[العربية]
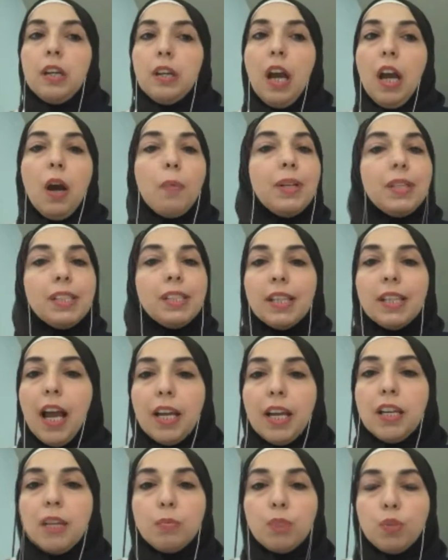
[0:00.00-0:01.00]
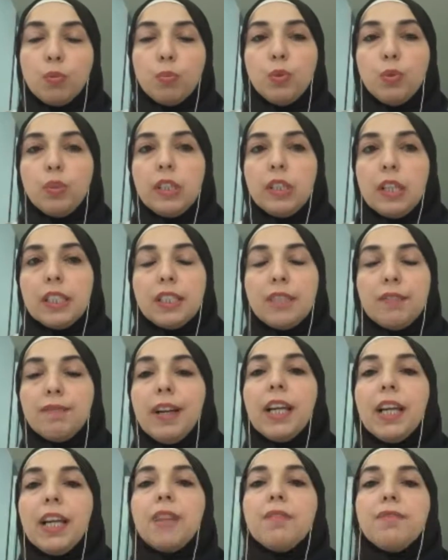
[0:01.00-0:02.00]
حاولت انا احلل مضمون
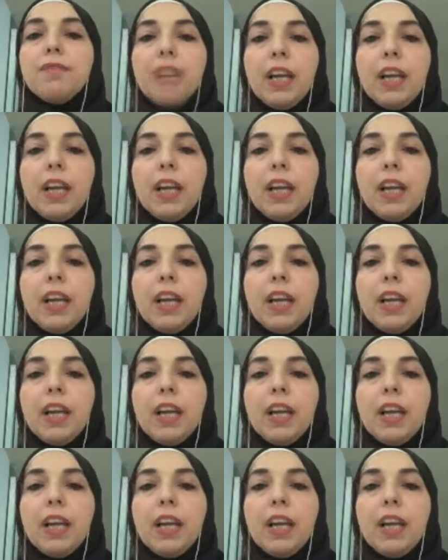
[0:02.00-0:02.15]
للاسف ما